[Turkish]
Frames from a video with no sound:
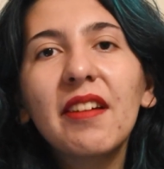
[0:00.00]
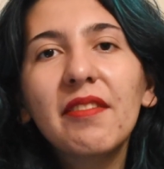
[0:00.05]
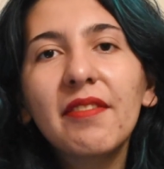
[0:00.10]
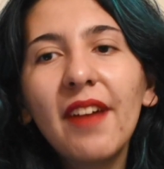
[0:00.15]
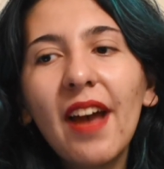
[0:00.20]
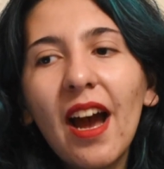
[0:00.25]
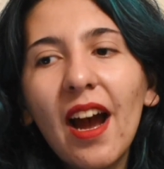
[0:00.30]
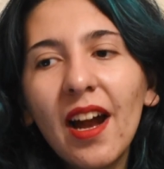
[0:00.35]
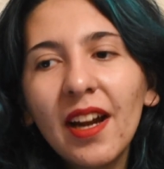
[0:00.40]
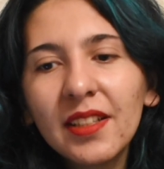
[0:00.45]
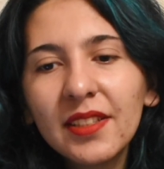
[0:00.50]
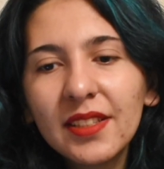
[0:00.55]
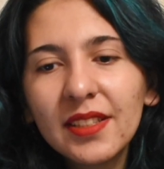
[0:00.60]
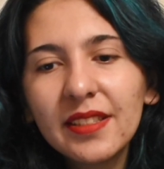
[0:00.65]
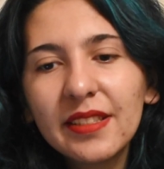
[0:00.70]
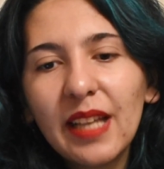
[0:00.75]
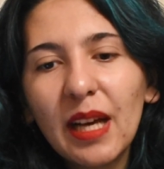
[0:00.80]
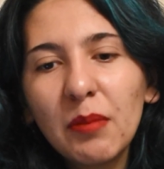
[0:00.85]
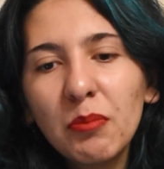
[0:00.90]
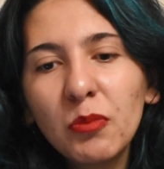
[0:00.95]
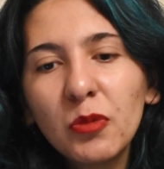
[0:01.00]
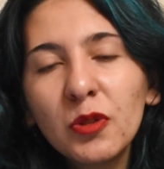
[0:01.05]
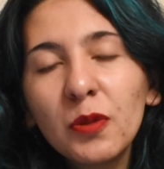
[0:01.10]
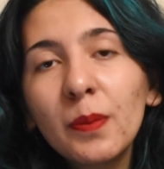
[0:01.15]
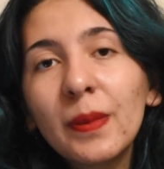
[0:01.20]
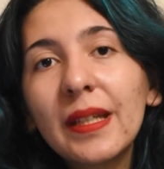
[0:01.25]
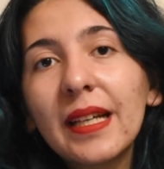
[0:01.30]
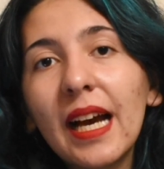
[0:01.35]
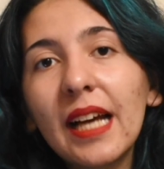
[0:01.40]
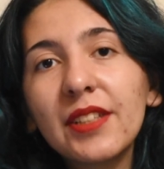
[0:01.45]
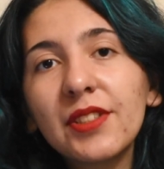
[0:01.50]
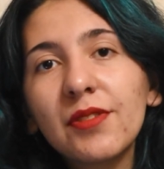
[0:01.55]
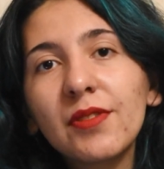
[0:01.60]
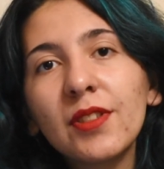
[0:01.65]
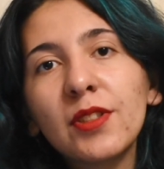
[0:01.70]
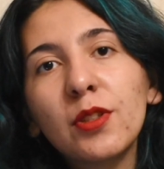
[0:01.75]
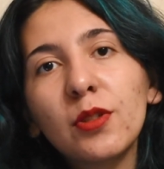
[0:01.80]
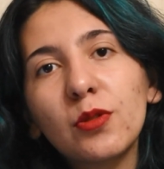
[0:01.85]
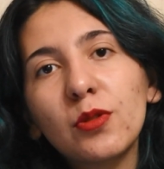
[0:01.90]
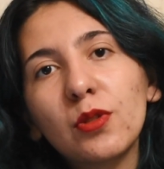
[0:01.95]
E, ve ardından bunu
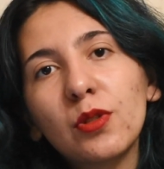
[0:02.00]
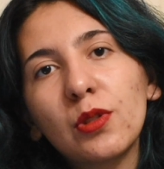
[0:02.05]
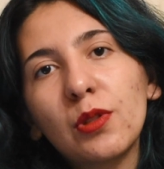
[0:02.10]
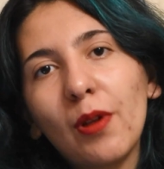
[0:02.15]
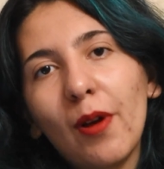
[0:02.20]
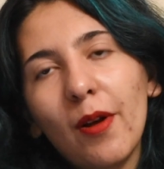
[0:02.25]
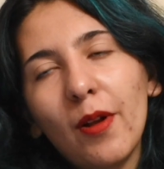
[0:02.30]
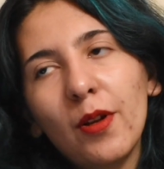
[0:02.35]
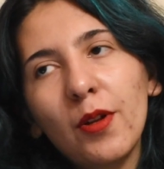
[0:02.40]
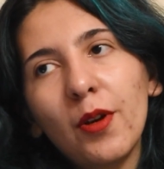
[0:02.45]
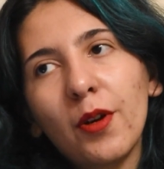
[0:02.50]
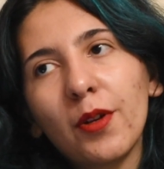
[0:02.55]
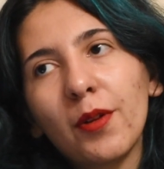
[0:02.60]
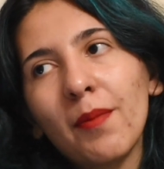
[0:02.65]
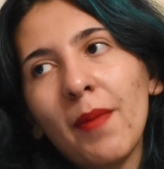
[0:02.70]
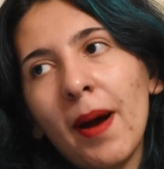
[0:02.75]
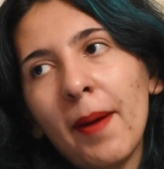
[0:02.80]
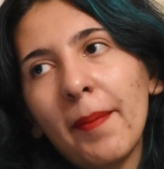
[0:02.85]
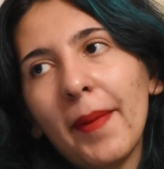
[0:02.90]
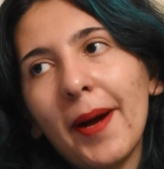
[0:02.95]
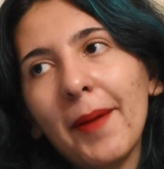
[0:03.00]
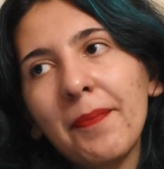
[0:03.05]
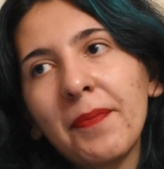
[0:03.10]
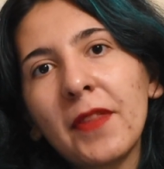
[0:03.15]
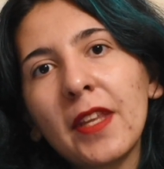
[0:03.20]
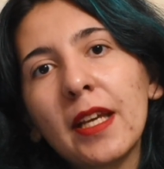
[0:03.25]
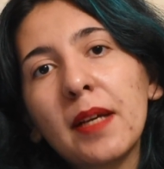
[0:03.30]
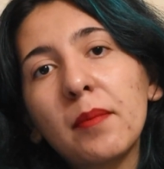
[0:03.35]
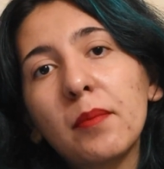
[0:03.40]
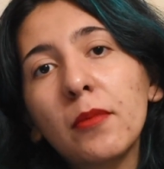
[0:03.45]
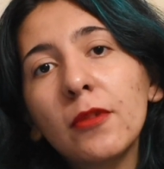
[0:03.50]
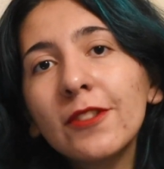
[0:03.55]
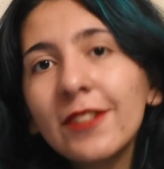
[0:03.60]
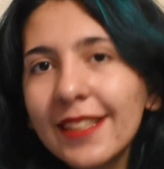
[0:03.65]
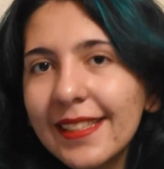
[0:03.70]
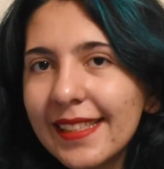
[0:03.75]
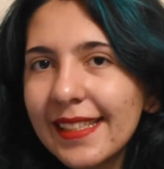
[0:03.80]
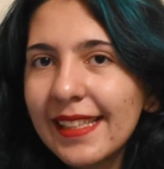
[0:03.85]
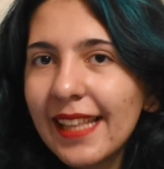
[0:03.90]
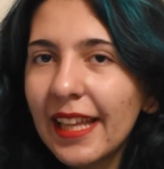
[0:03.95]
birkaç videodur söylüyorum ama
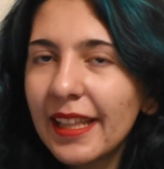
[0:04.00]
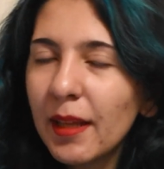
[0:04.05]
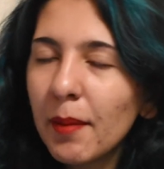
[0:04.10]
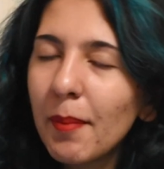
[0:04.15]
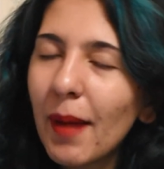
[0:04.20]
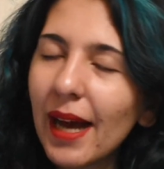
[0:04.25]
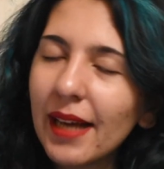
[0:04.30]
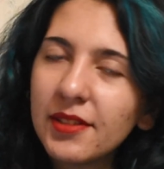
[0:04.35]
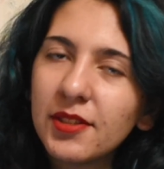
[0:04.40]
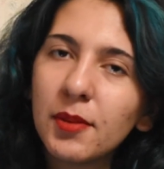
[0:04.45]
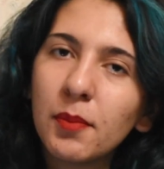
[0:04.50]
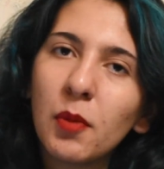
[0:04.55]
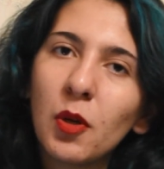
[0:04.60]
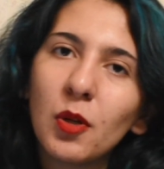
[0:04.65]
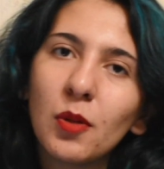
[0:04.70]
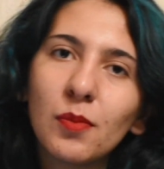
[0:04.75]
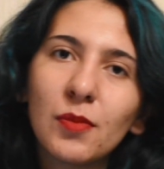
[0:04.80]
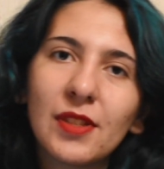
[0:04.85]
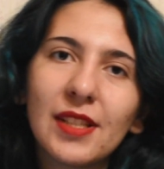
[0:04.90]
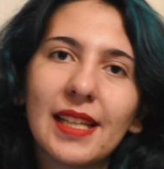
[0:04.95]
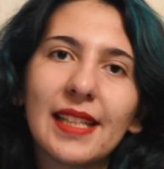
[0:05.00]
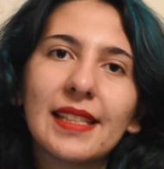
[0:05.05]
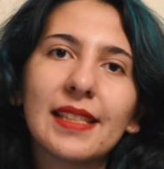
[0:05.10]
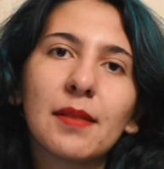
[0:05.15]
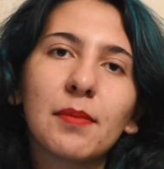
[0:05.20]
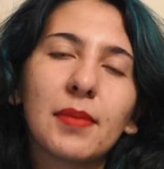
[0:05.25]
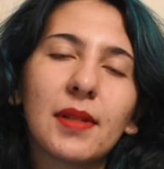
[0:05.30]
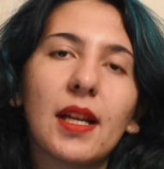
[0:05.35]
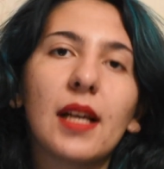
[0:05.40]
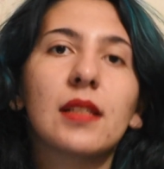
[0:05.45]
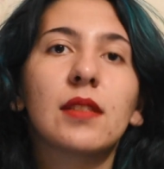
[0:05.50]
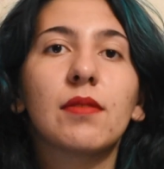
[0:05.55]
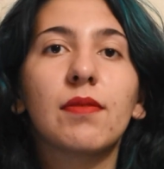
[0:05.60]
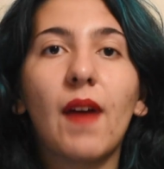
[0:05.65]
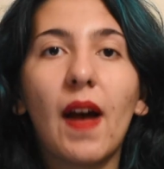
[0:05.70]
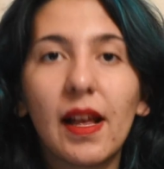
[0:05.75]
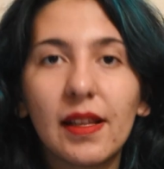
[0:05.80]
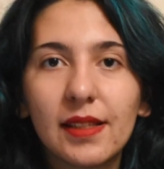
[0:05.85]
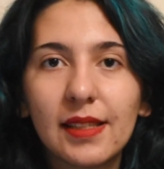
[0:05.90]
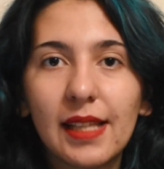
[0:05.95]
bu dizide de bence bölüm sayısı
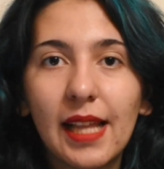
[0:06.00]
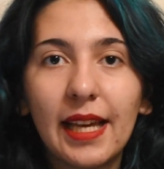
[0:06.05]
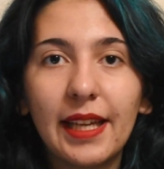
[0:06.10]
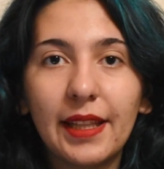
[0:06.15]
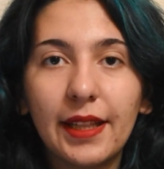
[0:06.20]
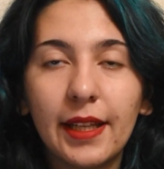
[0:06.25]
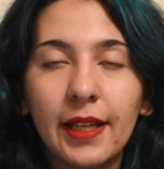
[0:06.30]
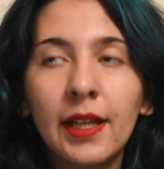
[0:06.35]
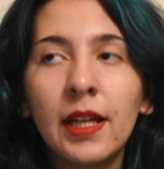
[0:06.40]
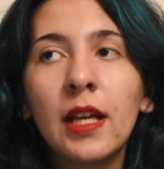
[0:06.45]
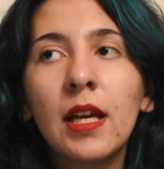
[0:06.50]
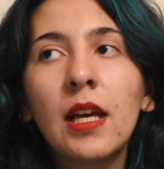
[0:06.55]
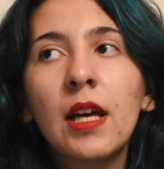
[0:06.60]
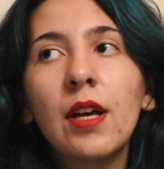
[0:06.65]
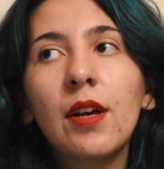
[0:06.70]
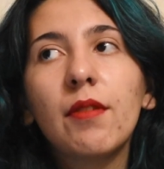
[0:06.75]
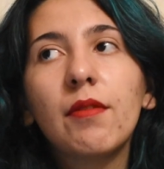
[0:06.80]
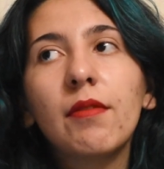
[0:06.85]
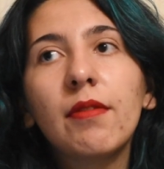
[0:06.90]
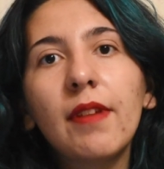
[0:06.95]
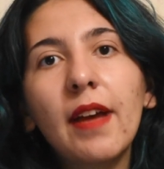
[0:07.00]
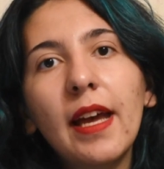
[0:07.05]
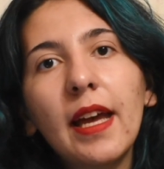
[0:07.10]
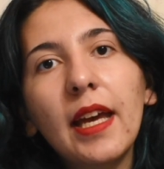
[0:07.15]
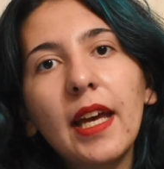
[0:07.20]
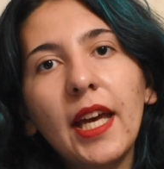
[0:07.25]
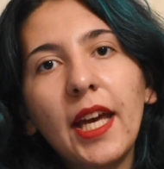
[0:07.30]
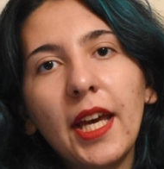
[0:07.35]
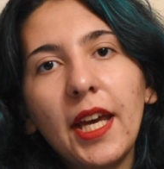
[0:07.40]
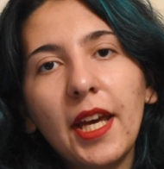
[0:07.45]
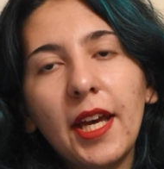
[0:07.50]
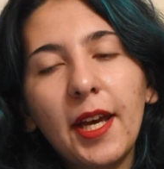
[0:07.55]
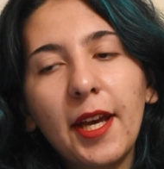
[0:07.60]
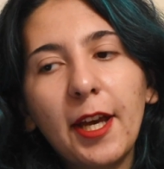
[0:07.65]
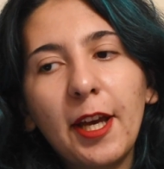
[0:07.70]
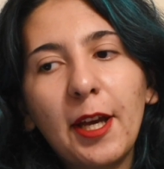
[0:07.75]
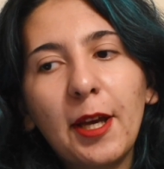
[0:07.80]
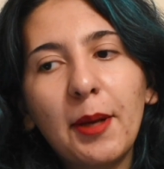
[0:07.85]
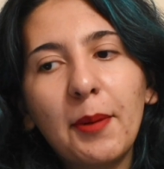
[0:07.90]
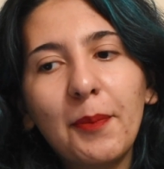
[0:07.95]
biraz fazlaydı. Ve e,
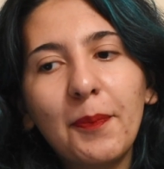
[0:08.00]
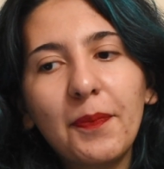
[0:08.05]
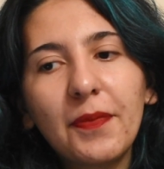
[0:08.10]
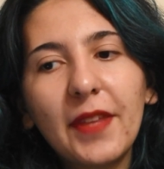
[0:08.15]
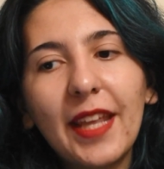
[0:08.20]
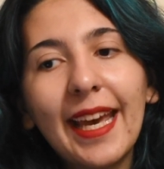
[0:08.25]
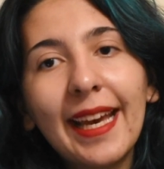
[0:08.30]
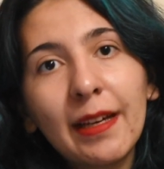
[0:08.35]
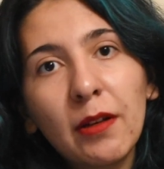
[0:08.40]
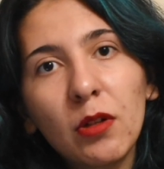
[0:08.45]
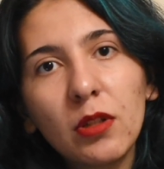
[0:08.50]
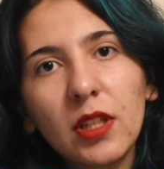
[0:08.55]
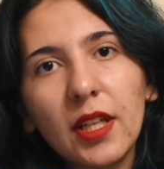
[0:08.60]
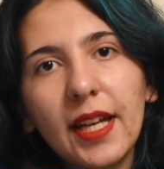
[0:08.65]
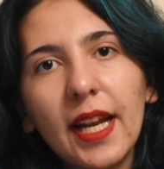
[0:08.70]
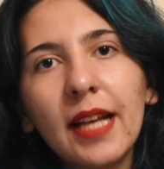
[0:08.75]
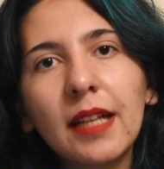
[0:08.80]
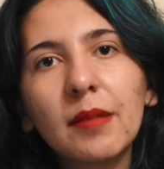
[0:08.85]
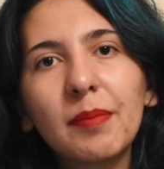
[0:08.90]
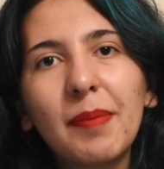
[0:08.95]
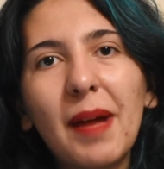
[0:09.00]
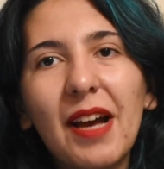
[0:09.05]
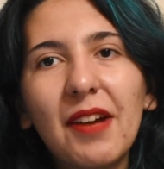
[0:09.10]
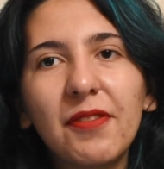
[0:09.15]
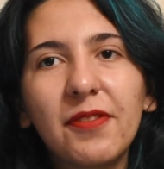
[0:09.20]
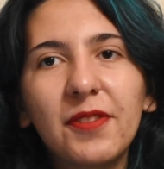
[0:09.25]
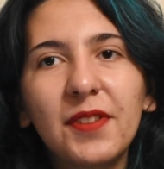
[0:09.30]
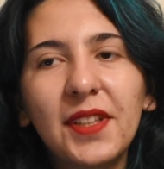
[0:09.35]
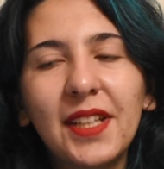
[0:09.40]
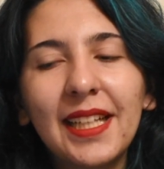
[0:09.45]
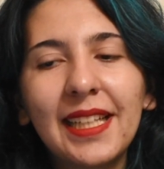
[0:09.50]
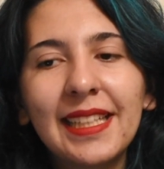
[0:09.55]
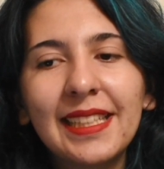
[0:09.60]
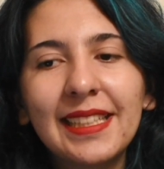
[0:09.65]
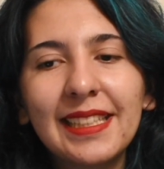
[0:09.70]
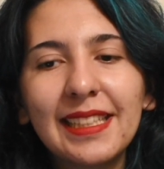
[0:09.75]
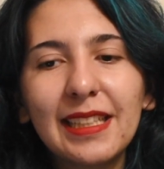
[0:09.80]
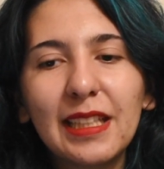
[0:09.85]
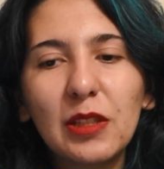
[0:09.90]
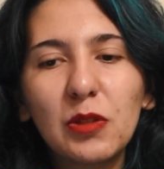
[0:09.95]
ek olarak ben
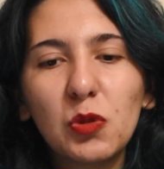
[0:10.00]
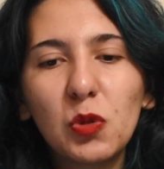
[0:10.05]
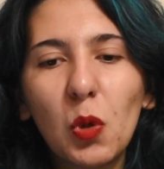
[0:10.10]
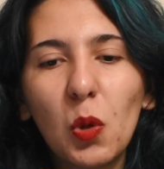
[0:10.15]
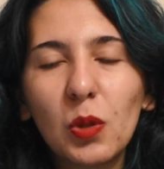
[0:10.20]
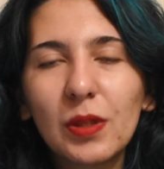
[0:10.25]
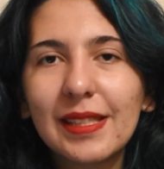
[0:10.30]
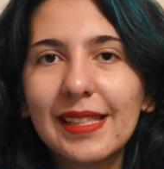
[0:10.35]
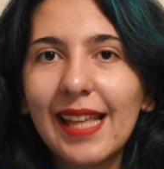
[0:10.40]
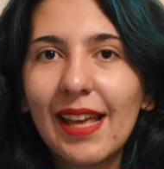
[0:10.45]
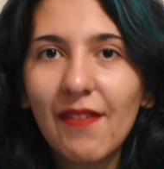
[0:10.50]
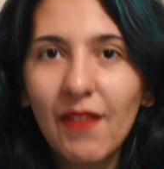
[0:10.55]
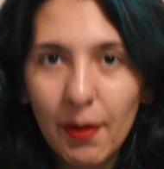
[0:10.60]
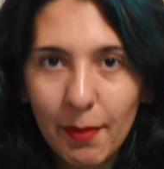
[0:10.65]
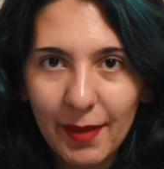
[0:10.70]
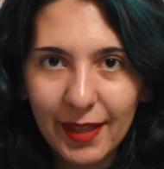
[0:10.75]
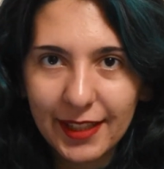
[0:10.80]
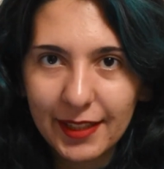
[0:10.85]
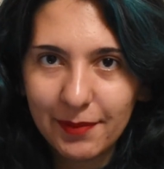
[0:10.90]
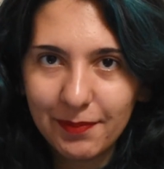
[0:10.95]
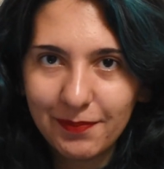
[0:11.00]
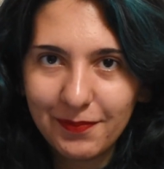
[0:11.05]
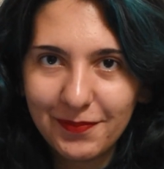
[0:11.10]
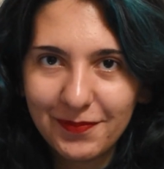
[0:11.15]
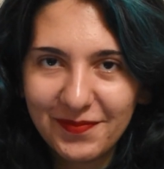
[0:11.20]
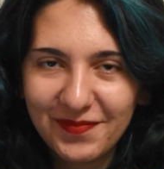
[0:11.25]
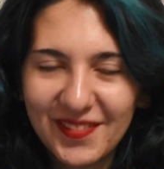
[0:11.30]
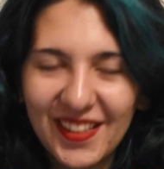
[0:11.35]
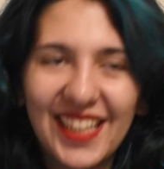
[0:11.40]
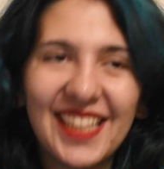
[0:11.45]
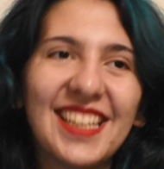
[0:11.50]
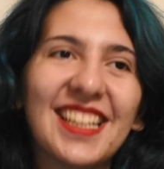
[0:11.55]
finalini de çok sevemedim.